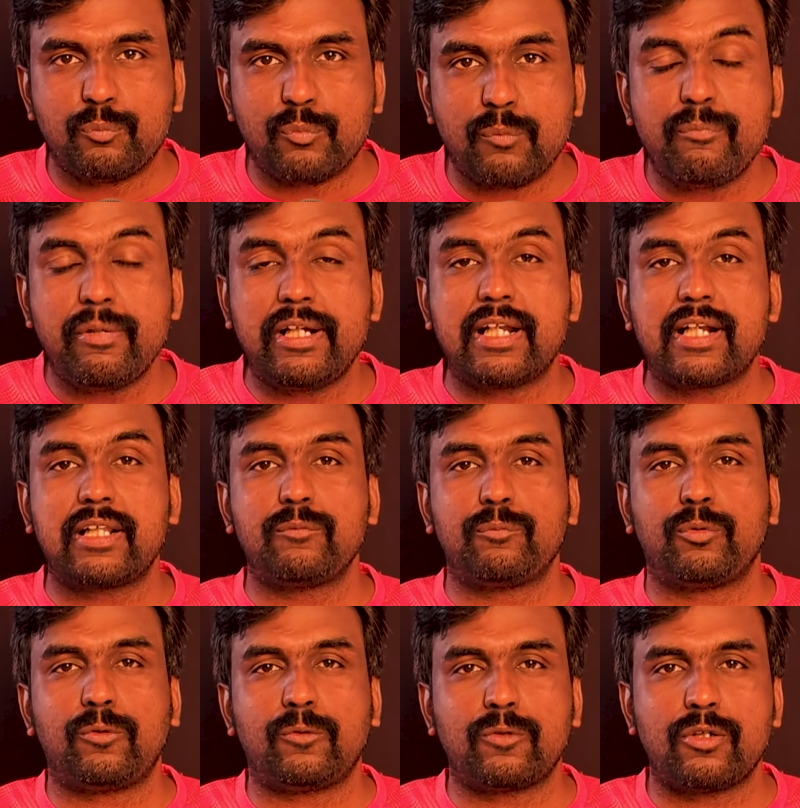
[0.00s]
மும்பையிலேருந்து
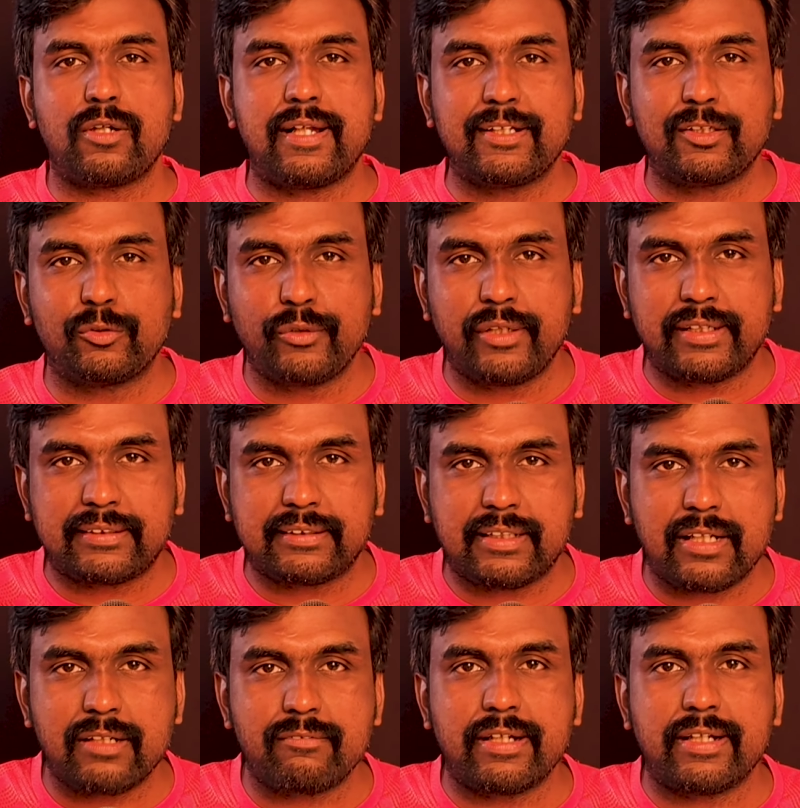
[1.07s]
போகணும்னா சூயஸ்
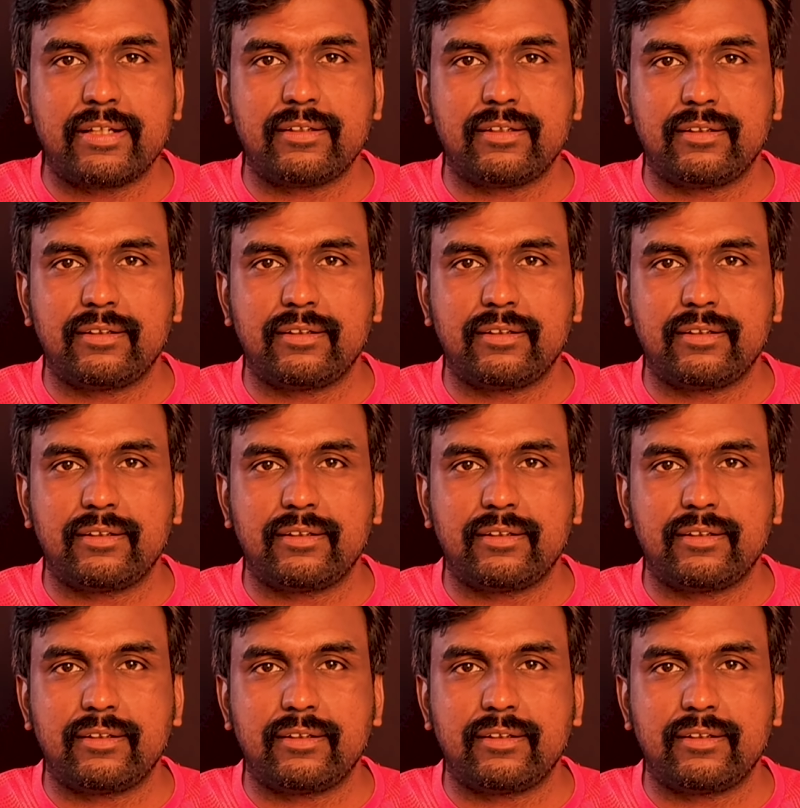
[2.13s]
கால்வாய்